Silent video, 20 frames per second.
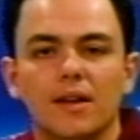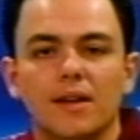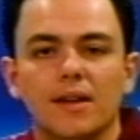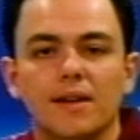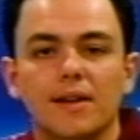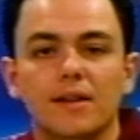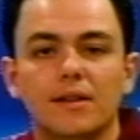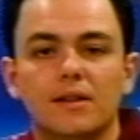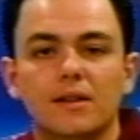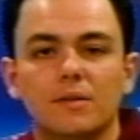
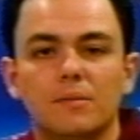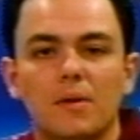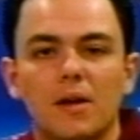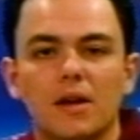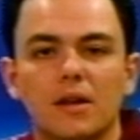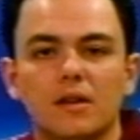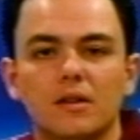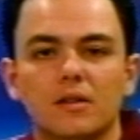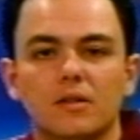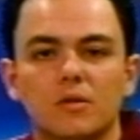E
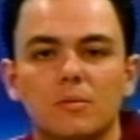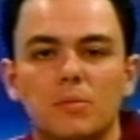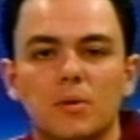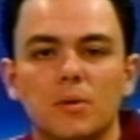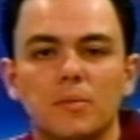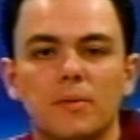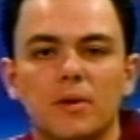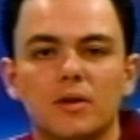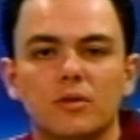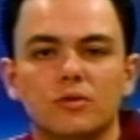também o
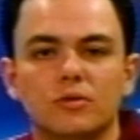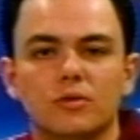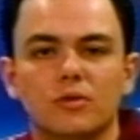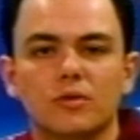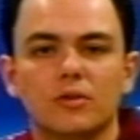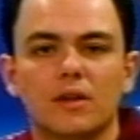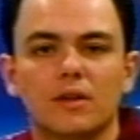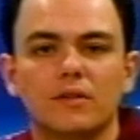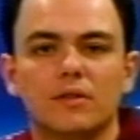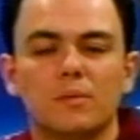primeiro
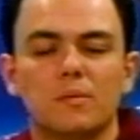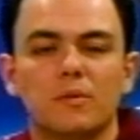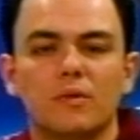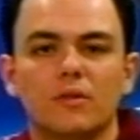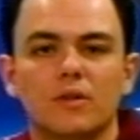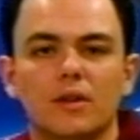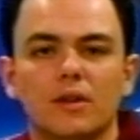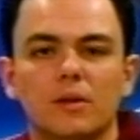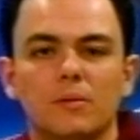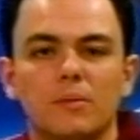jogo da
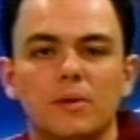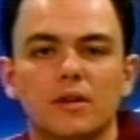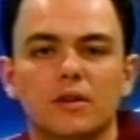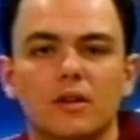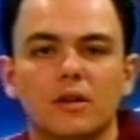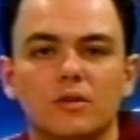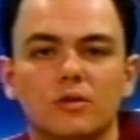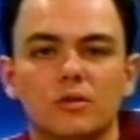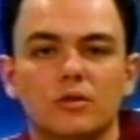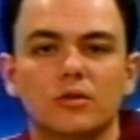semifinal da
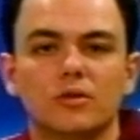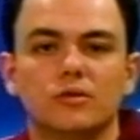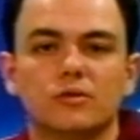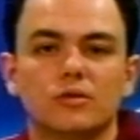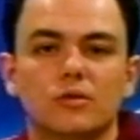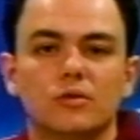Libertadores,